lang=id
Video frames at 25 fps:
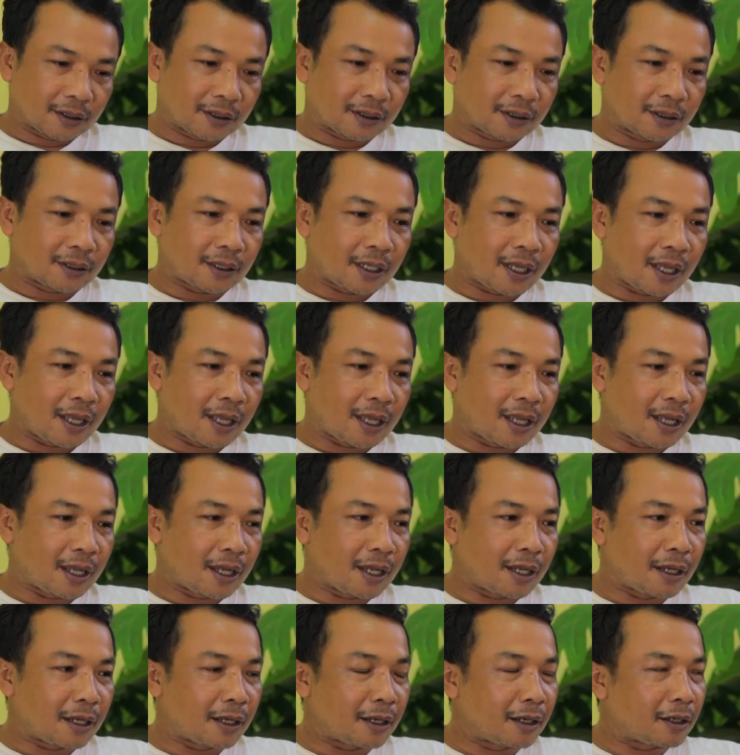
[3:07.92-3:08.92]

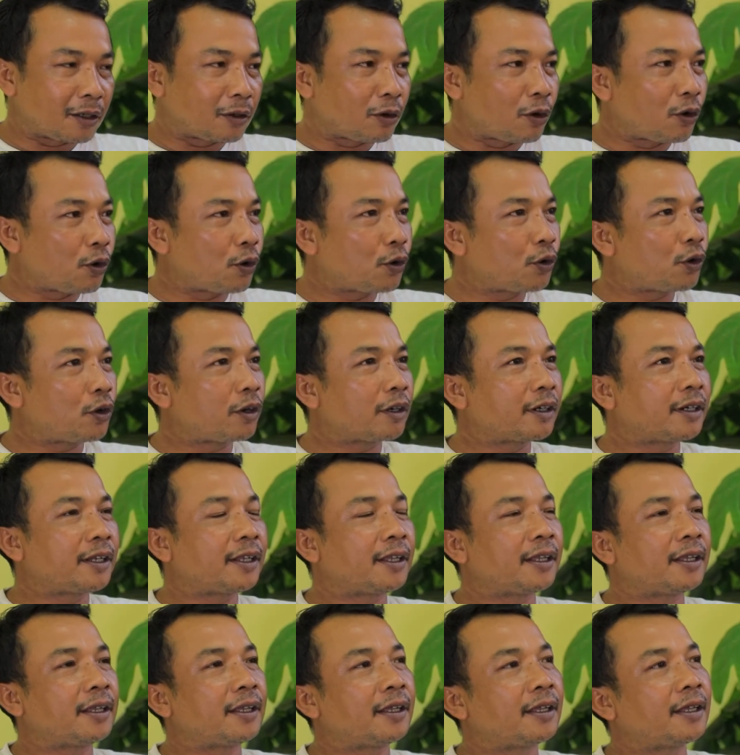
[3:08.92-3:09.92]
Saya nongkrong
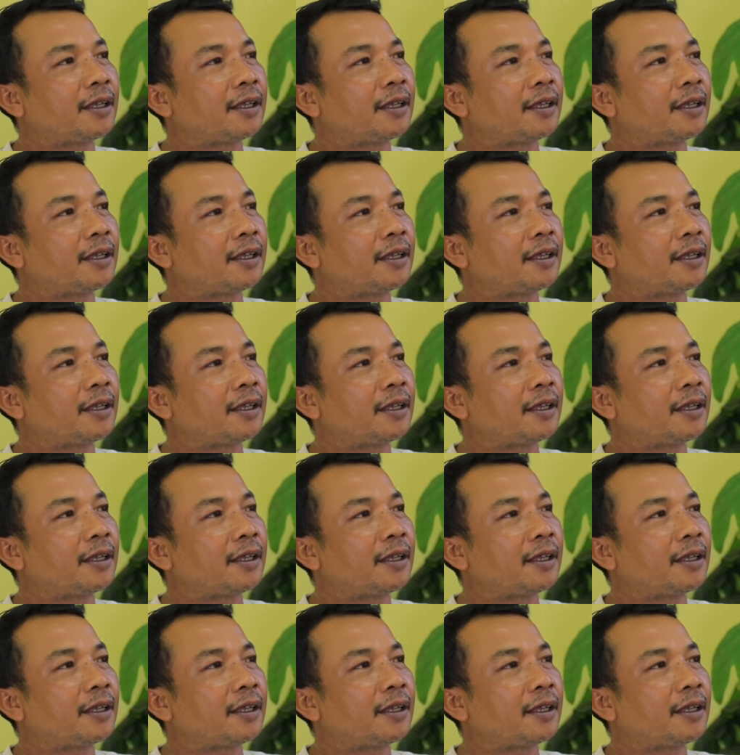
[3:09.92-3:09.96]
di